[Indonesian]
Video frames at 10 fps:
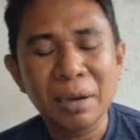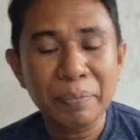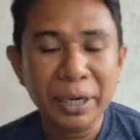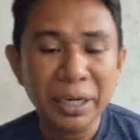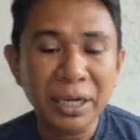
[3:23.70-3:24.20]

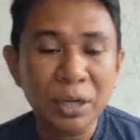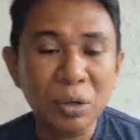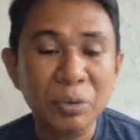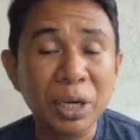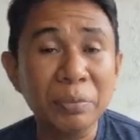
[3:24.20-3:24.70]
yang parahnya
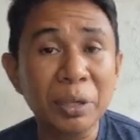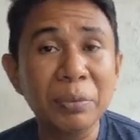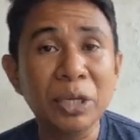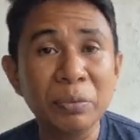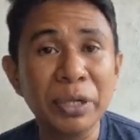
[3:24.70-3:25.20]
kalau bukan
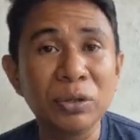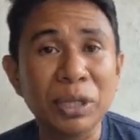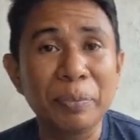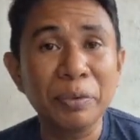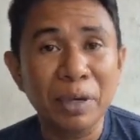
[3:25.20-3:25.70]
berminggu-minggu
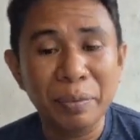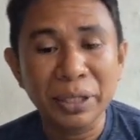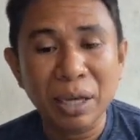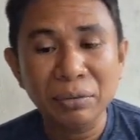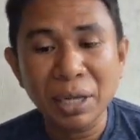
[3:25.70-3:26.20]
tapi sudah
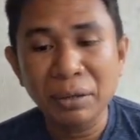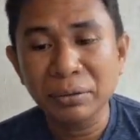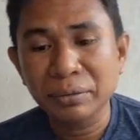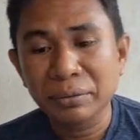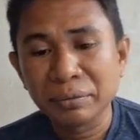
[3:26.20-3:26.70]

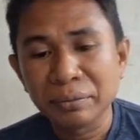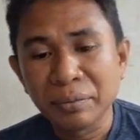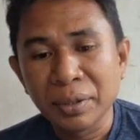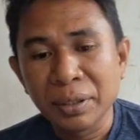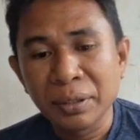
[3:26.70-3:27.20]
bertahun-tahun
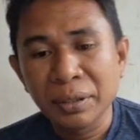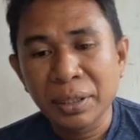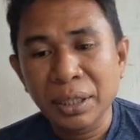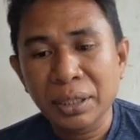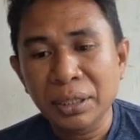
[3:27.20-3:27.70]

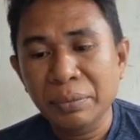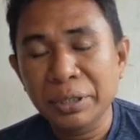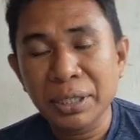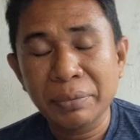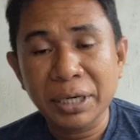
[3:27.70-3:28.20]
ya kita
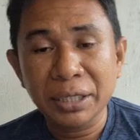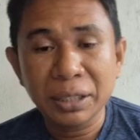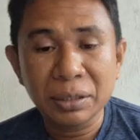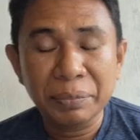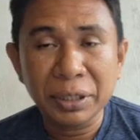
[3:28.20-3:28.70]
bisa
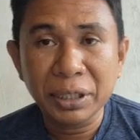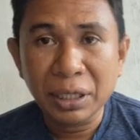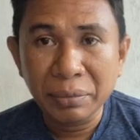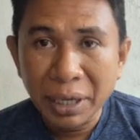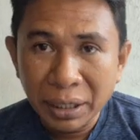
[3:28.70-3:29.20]
berasa
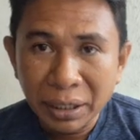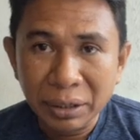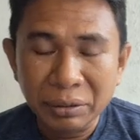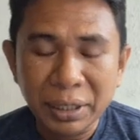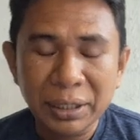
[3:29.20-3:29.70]
seperti gimana
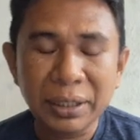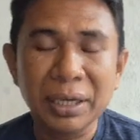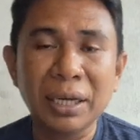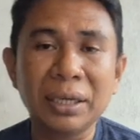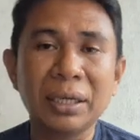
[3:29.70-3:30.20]
gitu ya
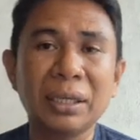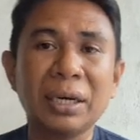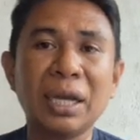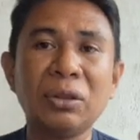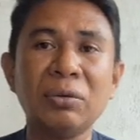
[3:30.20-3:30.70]
dengan
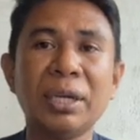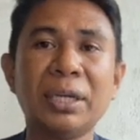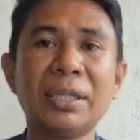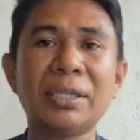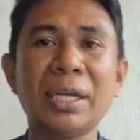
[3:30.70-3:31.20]

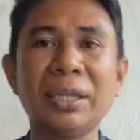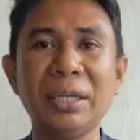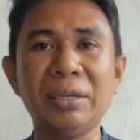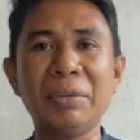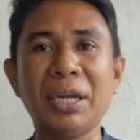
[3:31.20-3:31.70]
ketergantungan kita saat
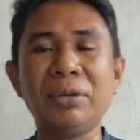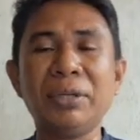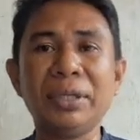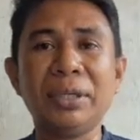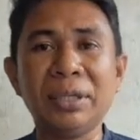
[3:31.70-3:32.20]
ini
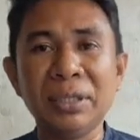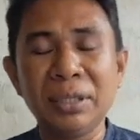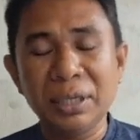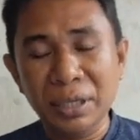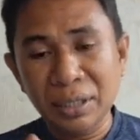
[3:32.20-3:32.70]
melalui
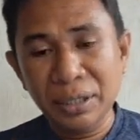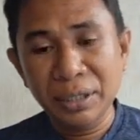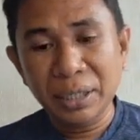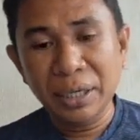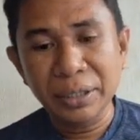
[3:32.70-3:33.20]
uh,
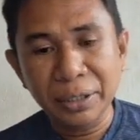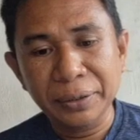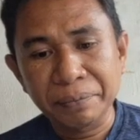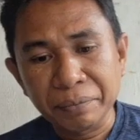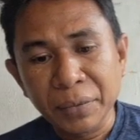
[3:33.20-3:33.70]
internet
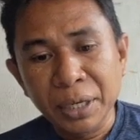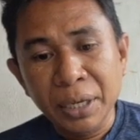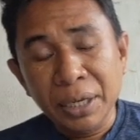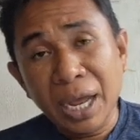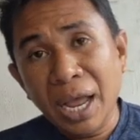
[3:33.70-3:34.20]
ini
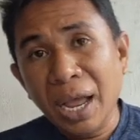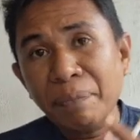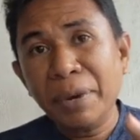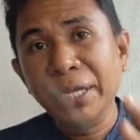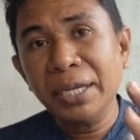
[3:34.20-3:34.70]
nah
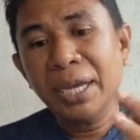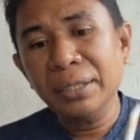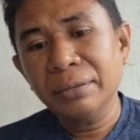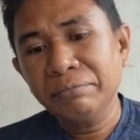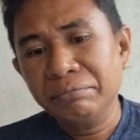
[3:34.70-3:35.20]
apa
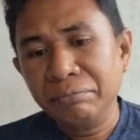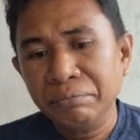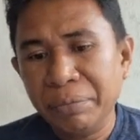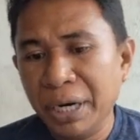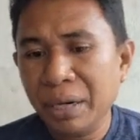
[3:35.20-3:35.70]
yang
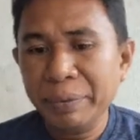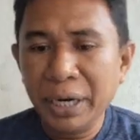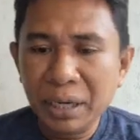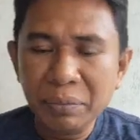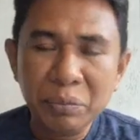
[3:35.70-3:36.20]

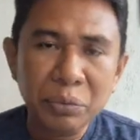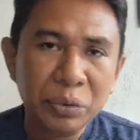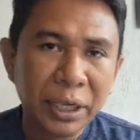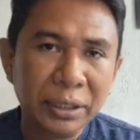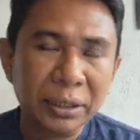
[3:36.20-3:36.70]
benar-benar
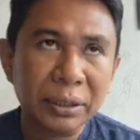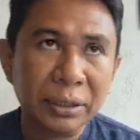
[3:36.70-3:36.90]
membuat